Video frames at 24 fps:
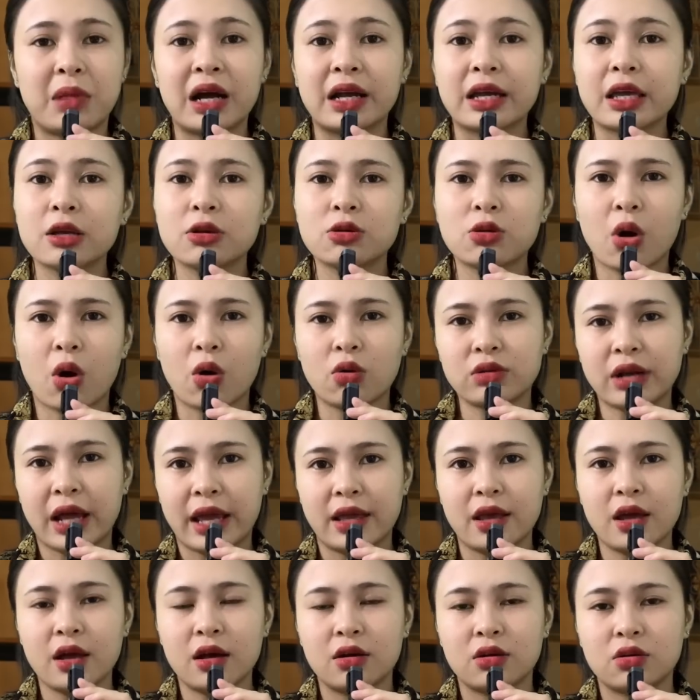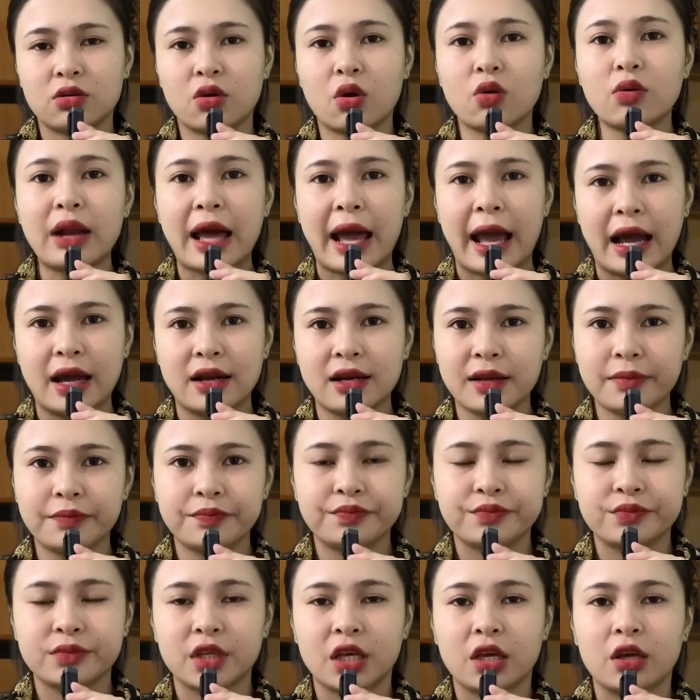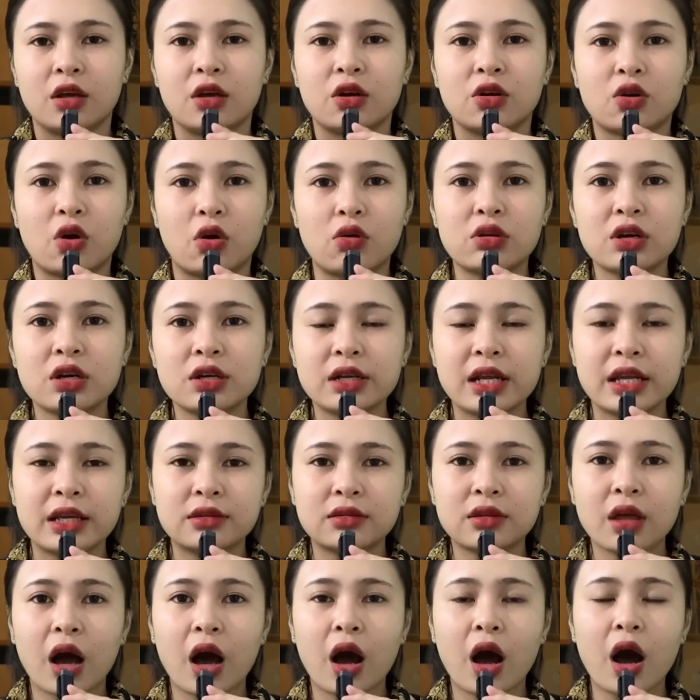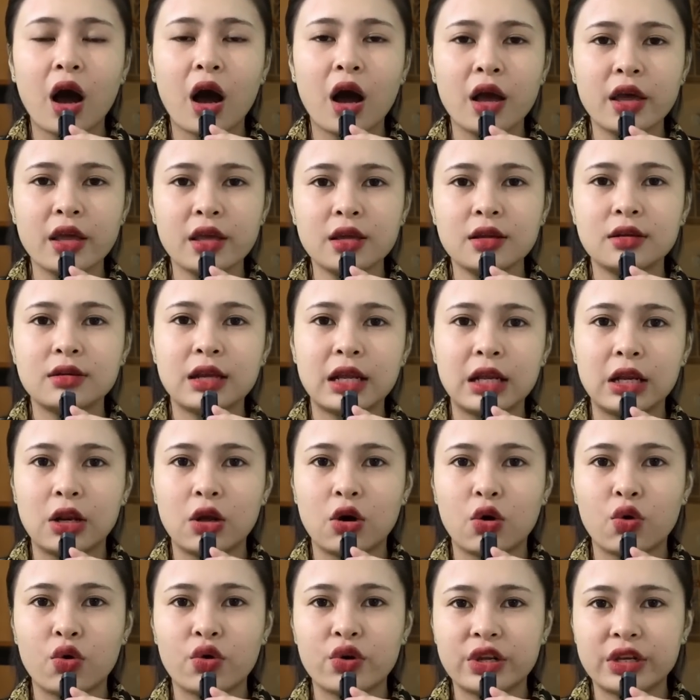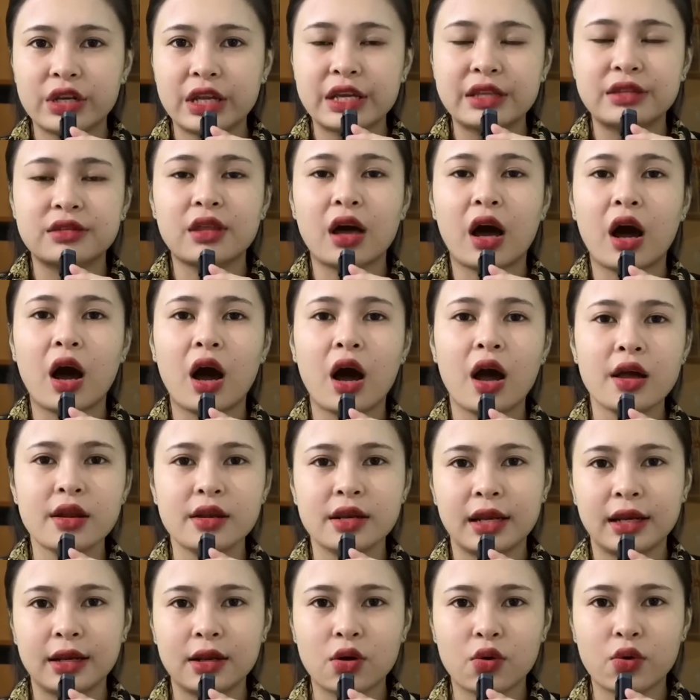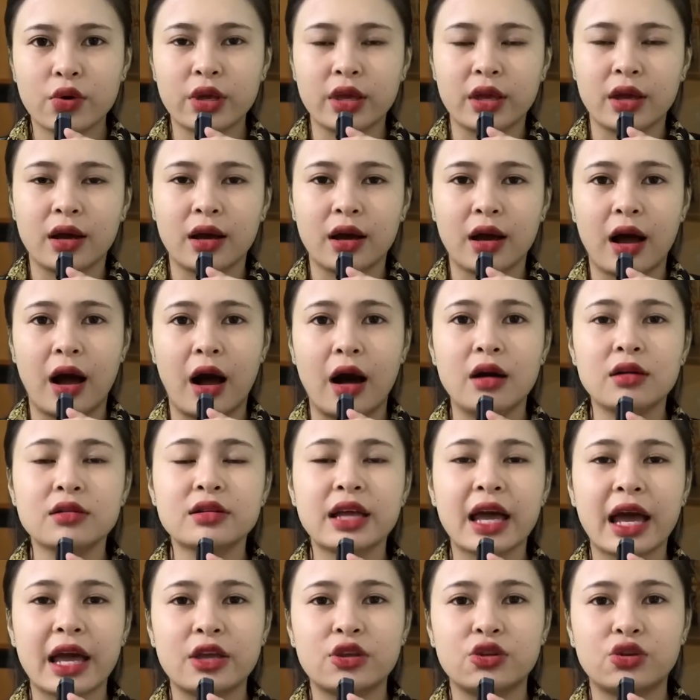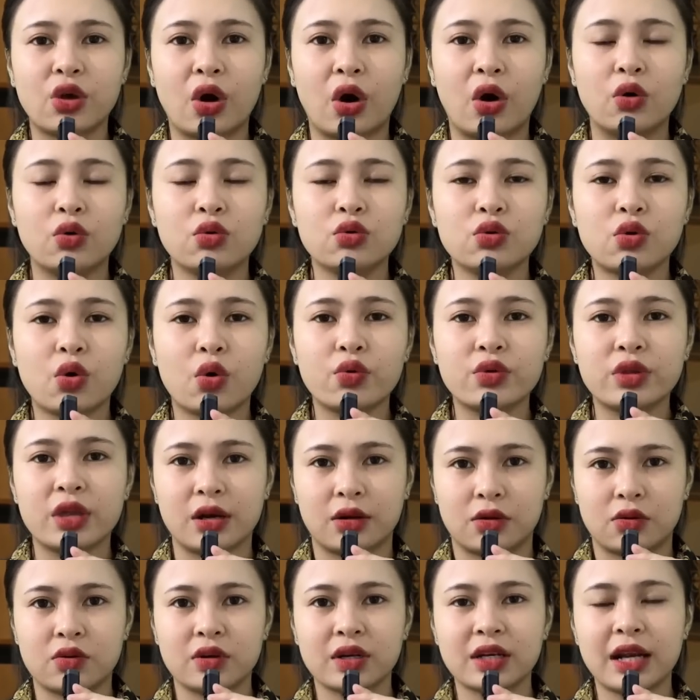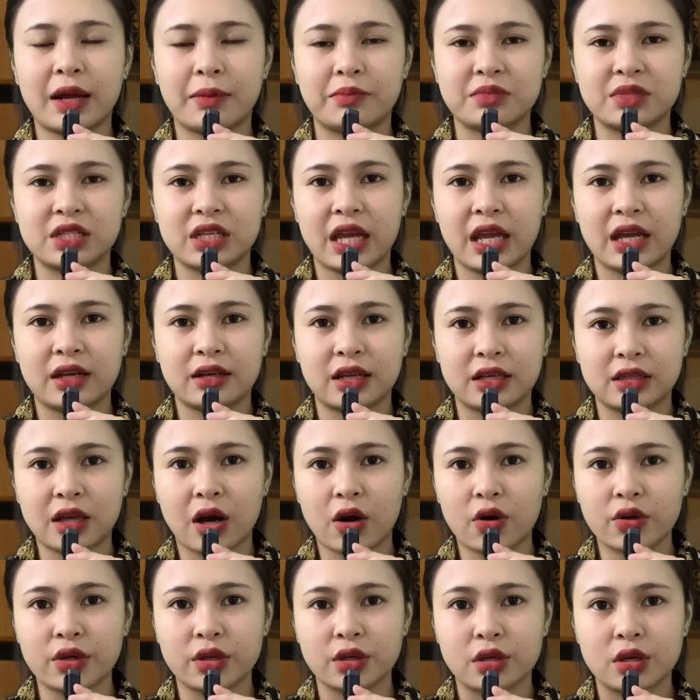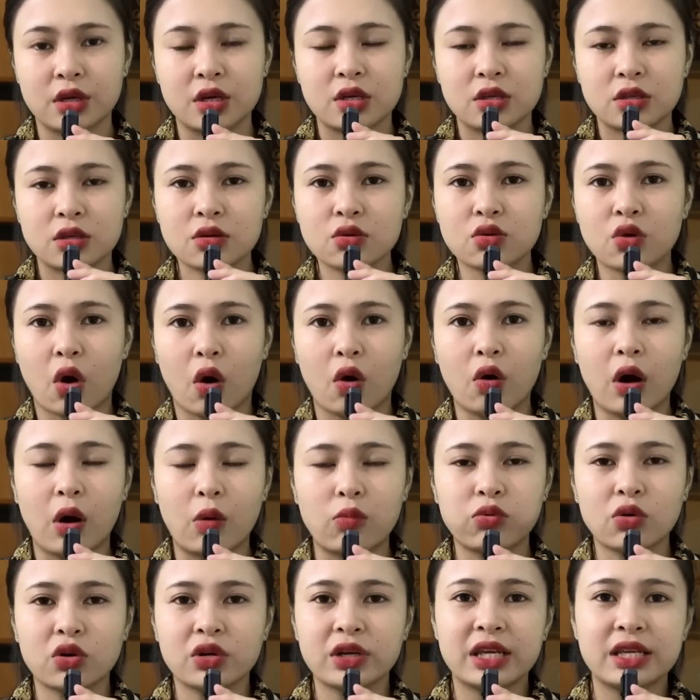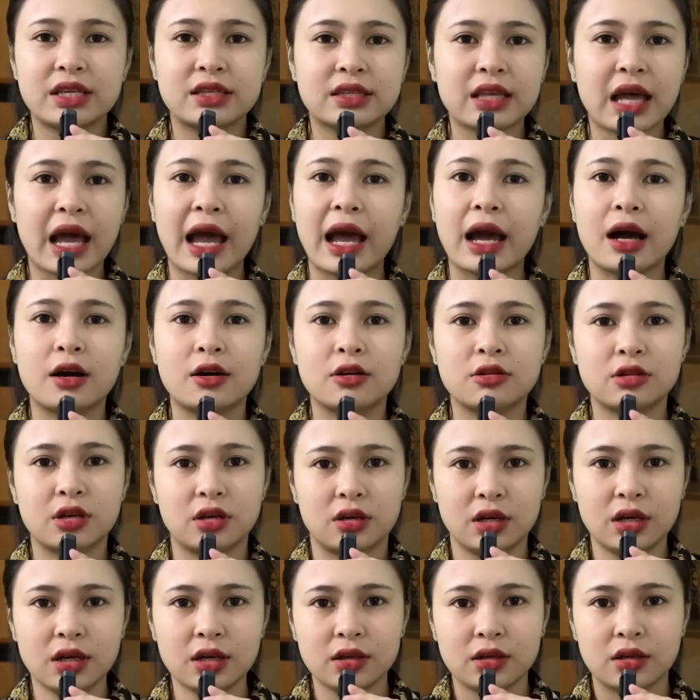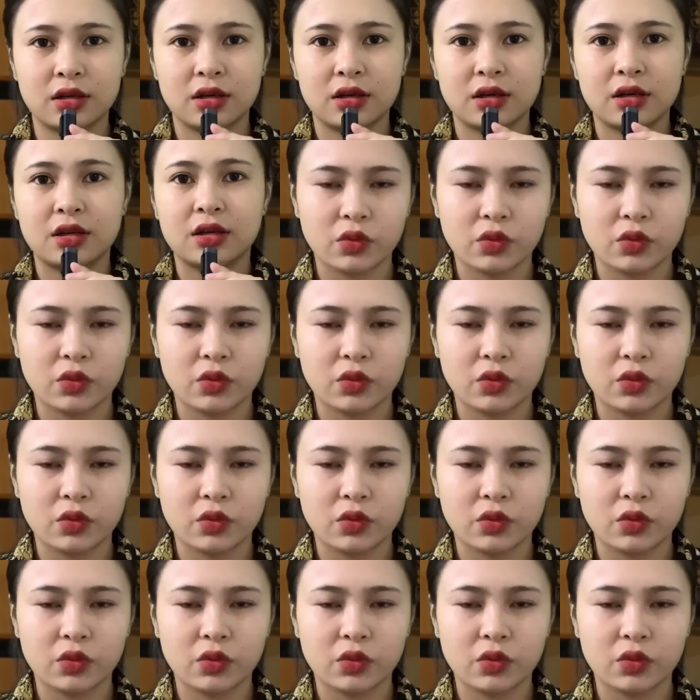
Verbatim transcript: Mà cái cô này cổ lạ lắm. Cổ cứ đi tới, đi lui, đi tới, đi lui ở ngay chỗ khu vực của cái đầm sen này thôi, chứ cổ không có đi xa hơn nữa.